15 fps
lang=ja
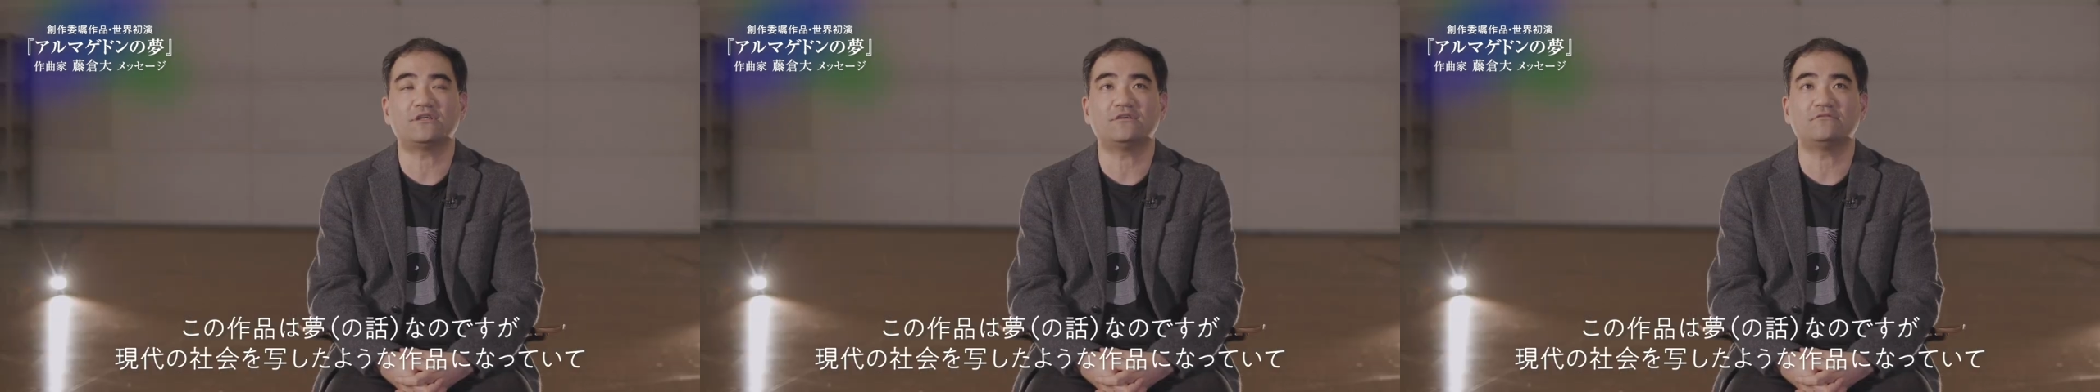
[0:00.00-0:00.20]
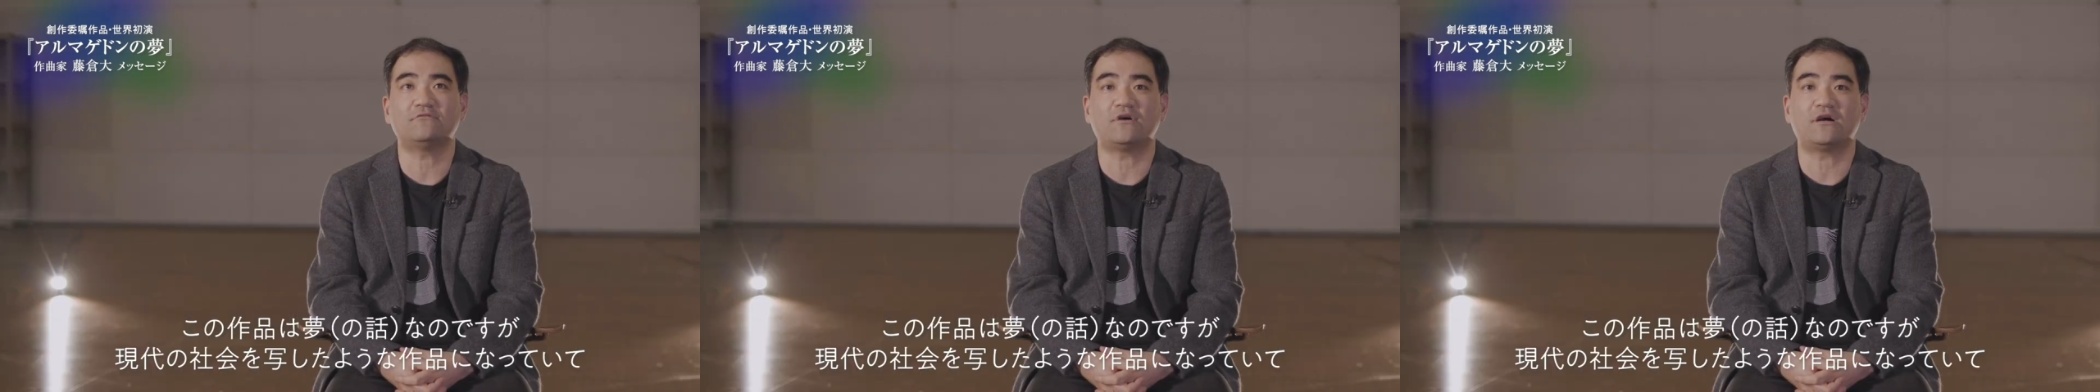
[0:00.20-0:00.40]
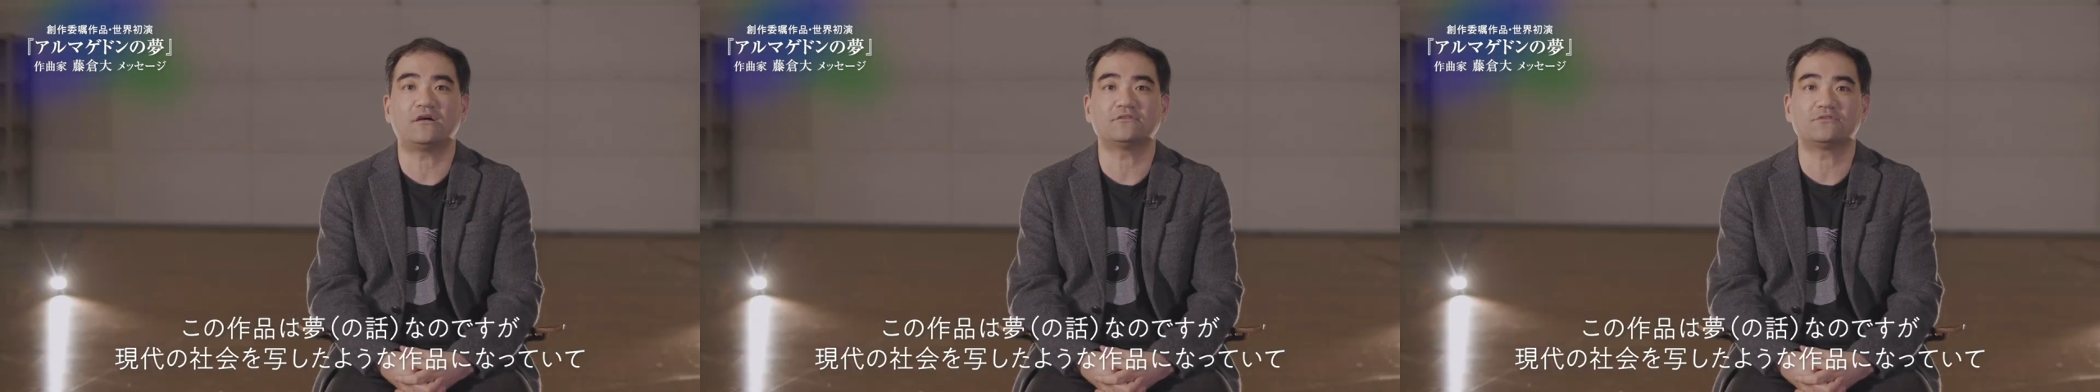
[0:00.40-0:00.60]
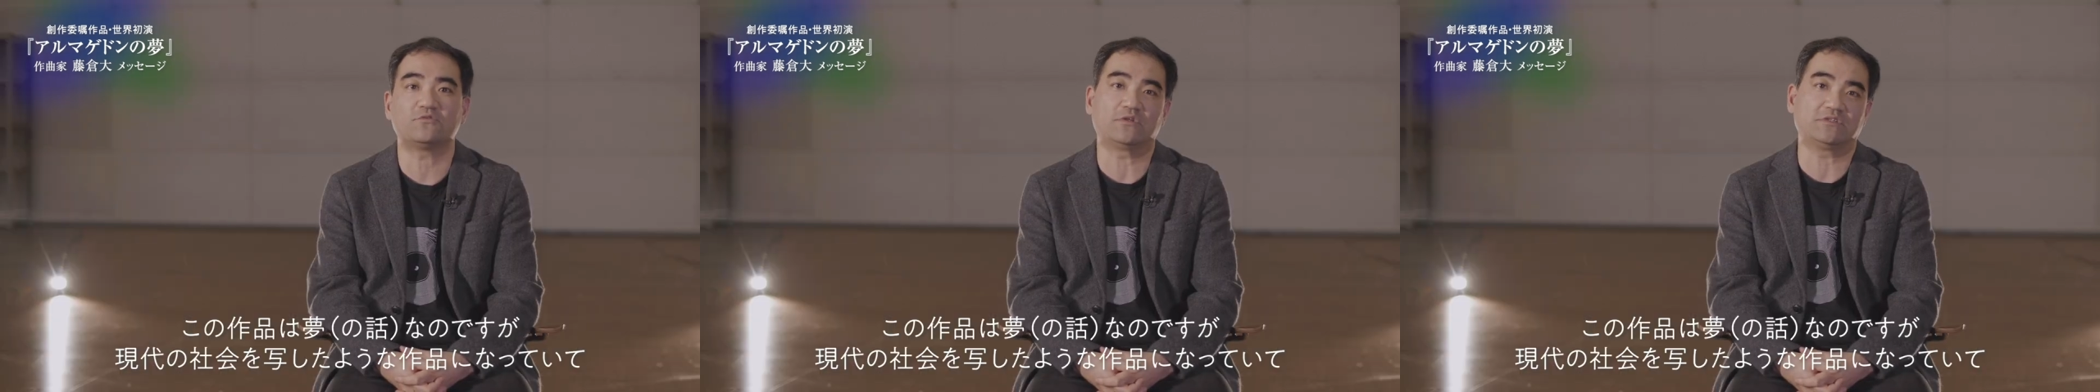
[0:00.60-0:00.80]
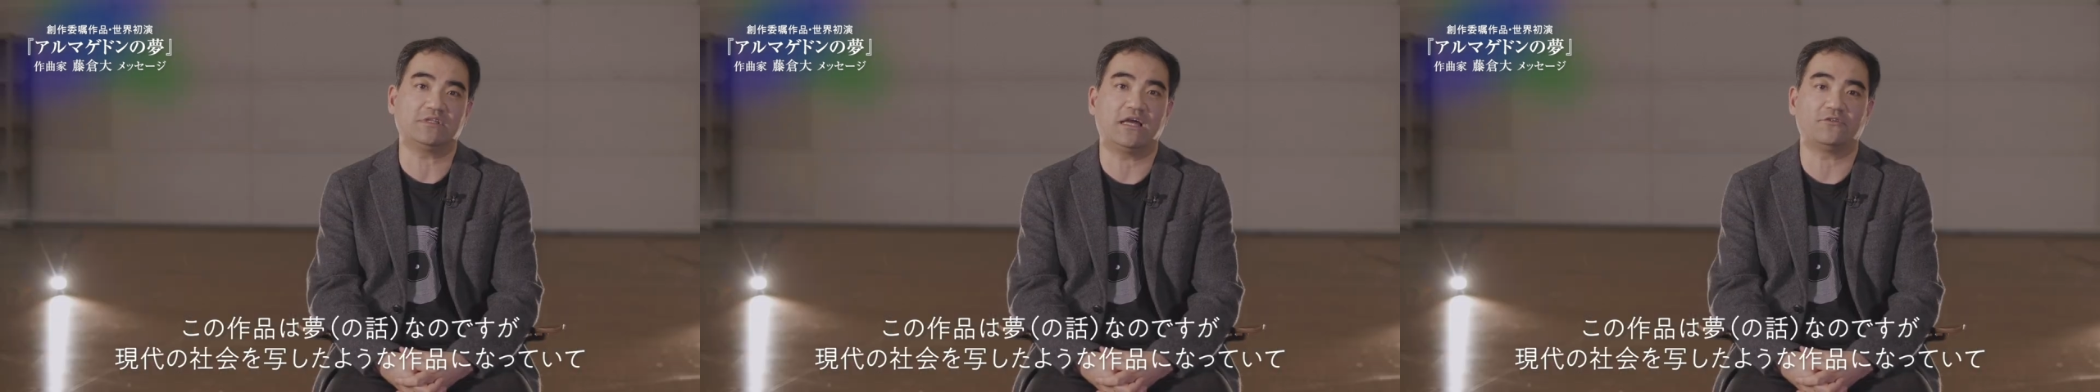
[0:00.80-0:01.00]
品は
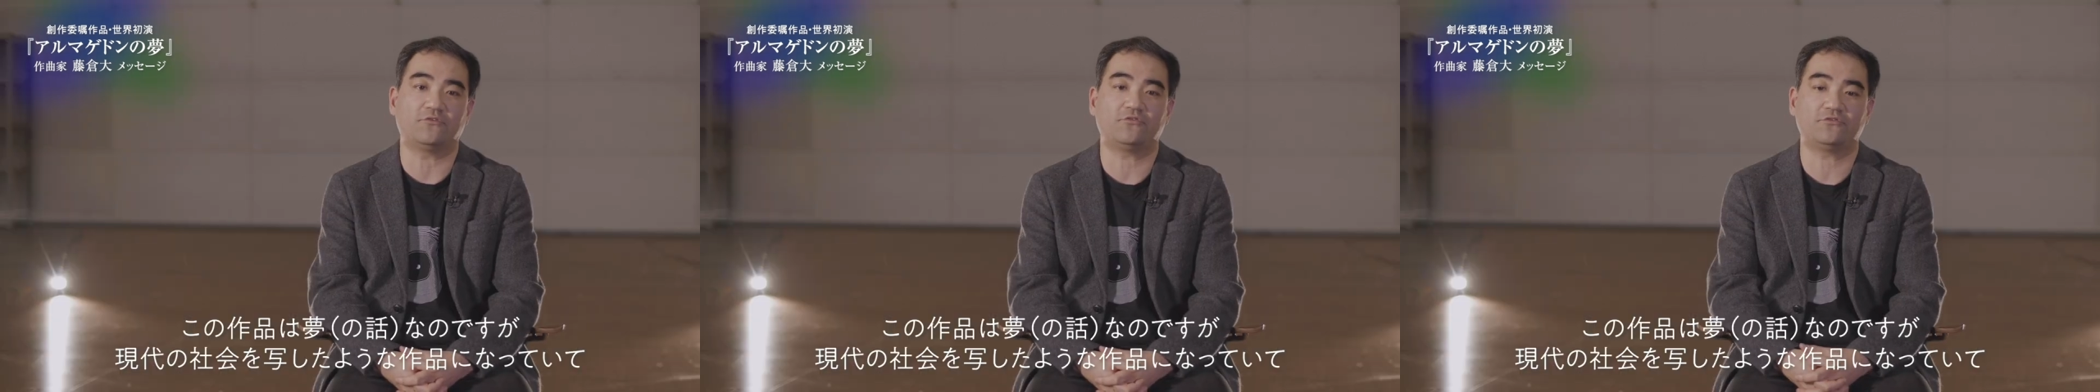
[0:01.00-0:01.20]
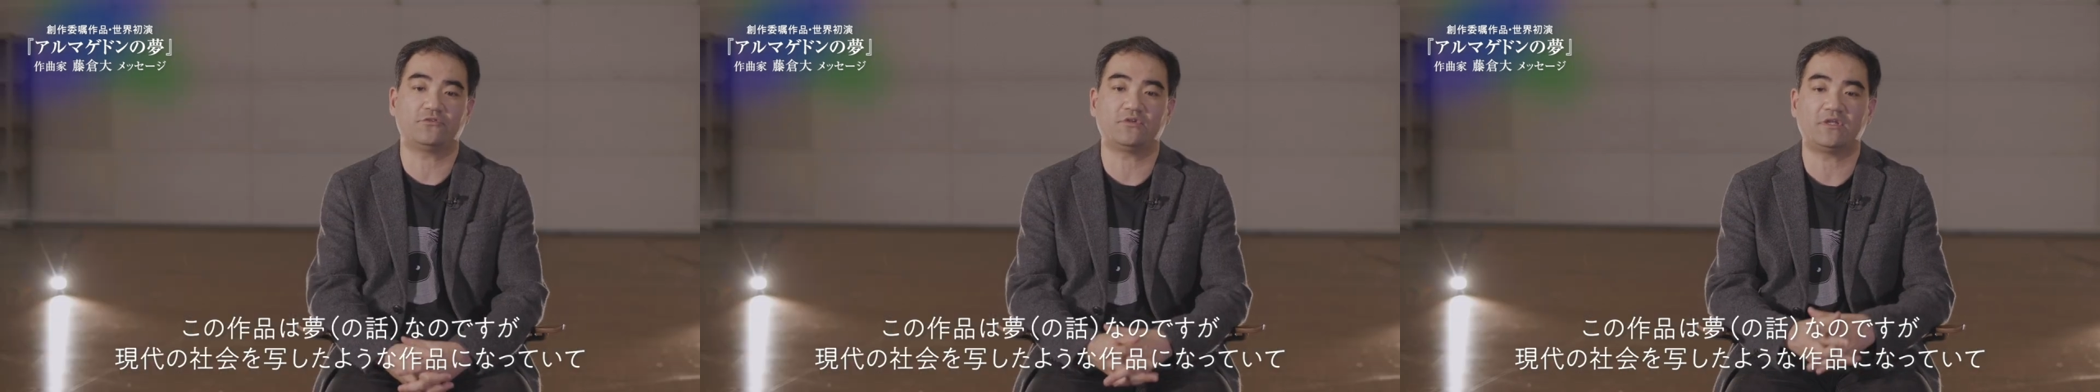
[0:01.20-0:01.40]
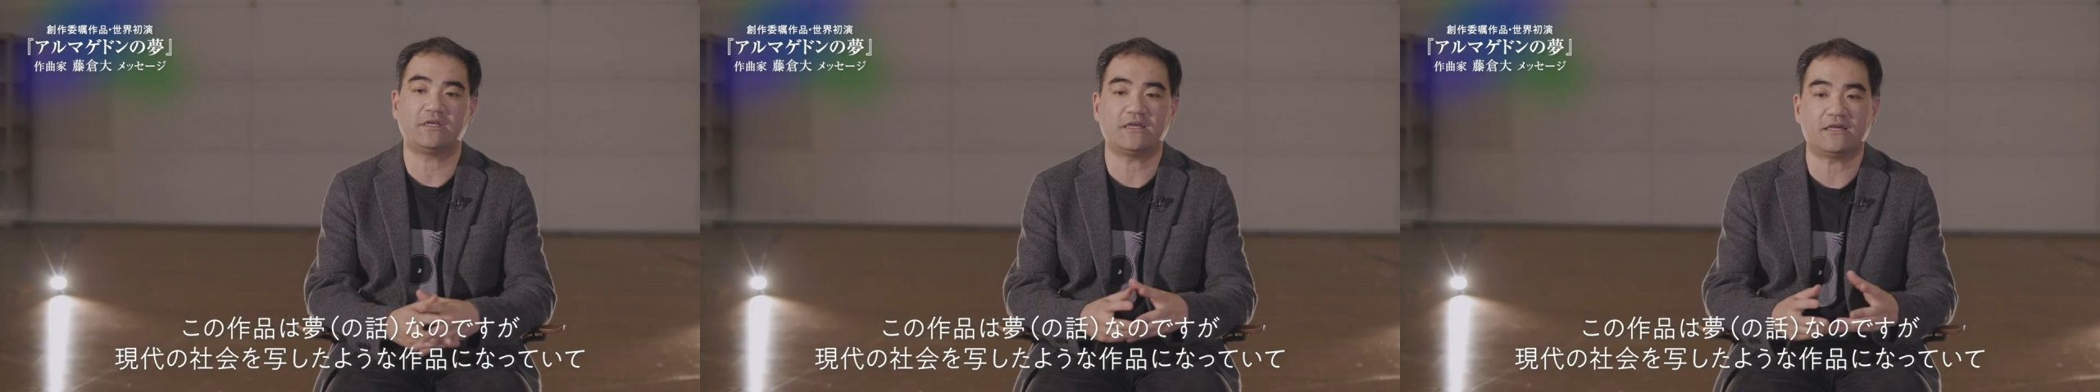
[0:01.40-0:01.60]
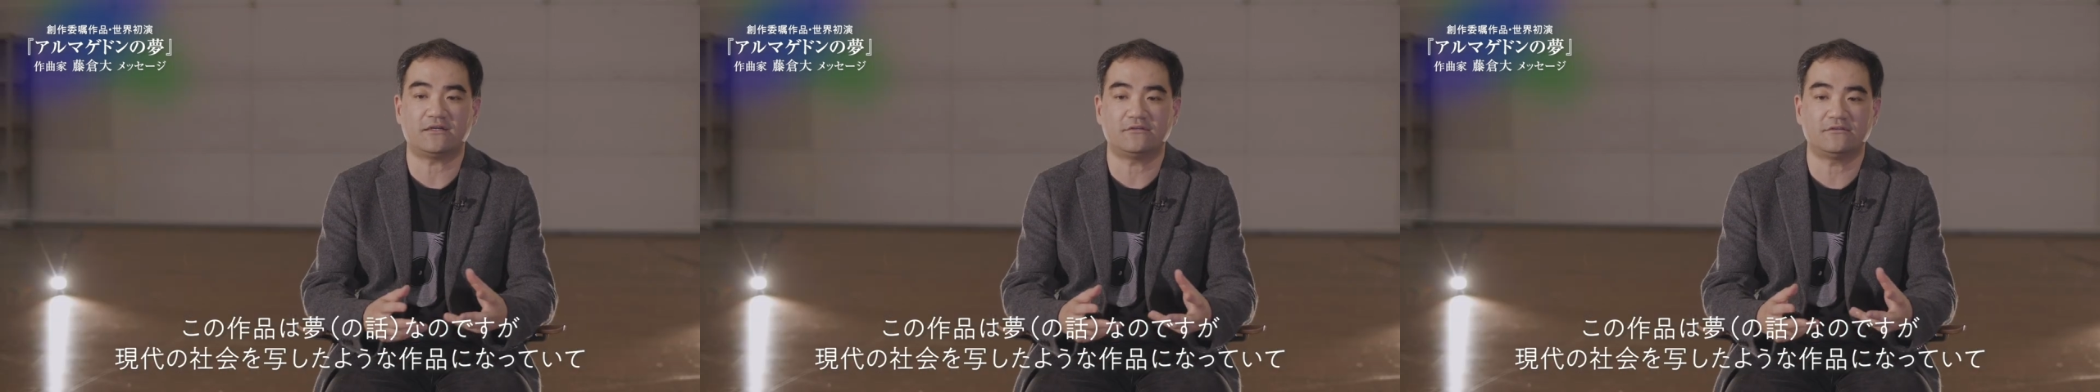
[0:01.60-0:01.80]
そうですねあの本当に